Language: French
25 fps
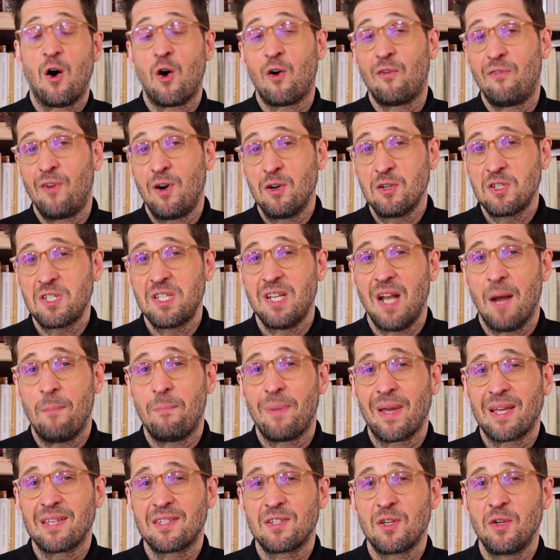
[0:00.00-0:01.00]
En revanche, si la
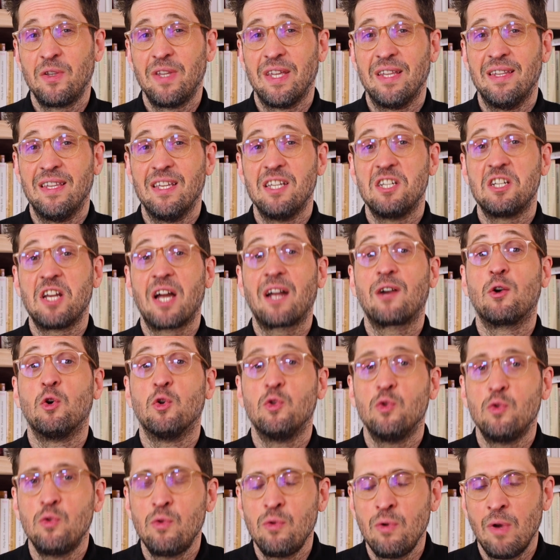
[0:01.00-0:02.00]
personne est déjà
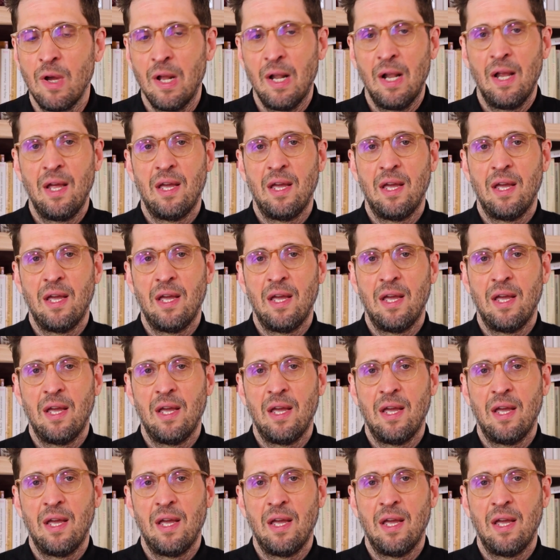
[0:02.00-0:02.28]
connue